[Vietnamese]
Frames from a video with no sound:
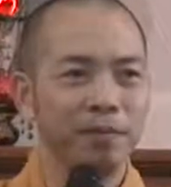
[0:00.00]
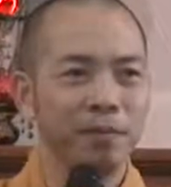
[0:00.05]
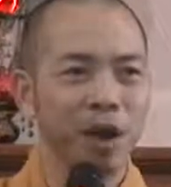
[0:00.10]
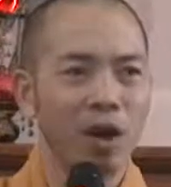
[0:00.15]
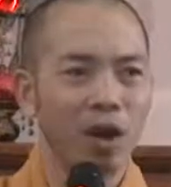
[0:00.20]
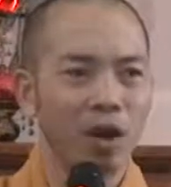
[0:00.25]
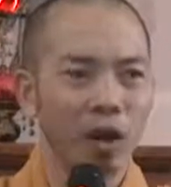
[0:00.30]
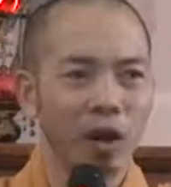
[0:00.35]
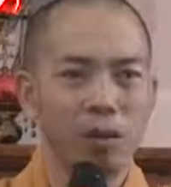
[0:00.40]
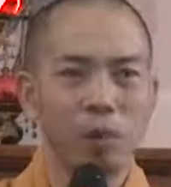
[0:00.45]

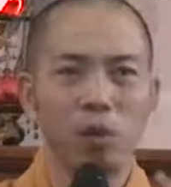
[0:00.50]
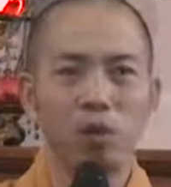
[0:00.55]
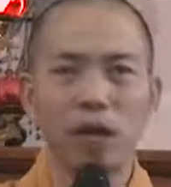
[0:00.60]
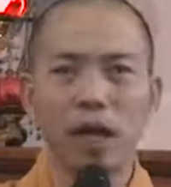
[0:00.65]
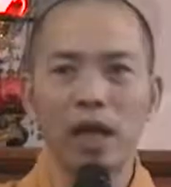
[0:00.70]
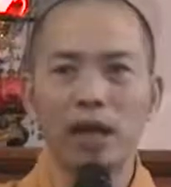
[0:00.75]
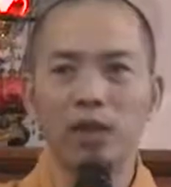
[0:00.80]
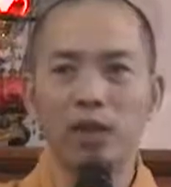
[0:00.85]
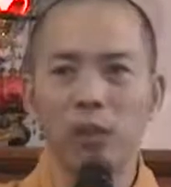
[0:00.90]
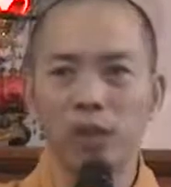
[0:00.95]
Đó là Bồ
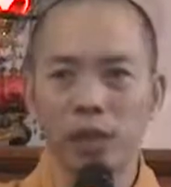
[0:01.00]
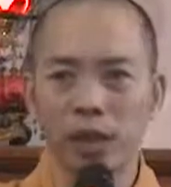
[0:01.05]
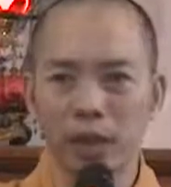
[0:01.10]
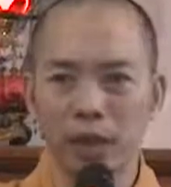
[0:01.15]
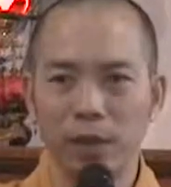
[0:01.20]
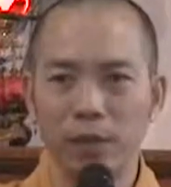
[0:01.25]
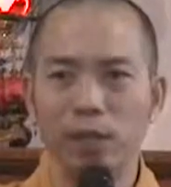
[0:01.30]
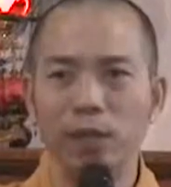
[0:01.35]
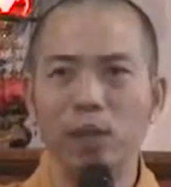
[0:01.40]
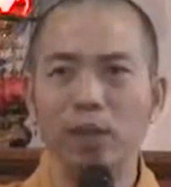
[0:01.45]
Tát tùng
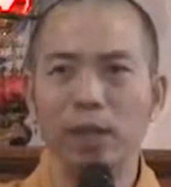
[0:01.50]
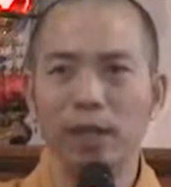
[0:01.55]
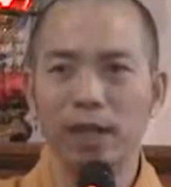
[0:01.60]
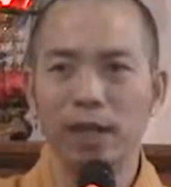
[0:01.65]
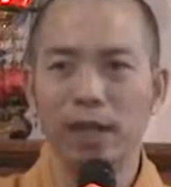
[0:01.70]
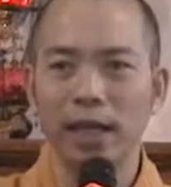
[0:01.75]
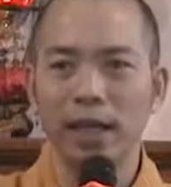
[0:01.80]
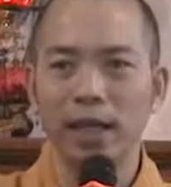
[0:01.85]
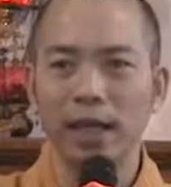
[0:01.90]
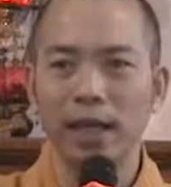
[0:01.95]
địa giảm xuất là
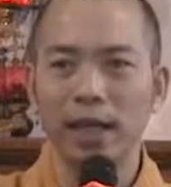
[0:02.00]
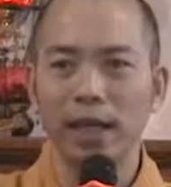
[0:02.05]
vậy.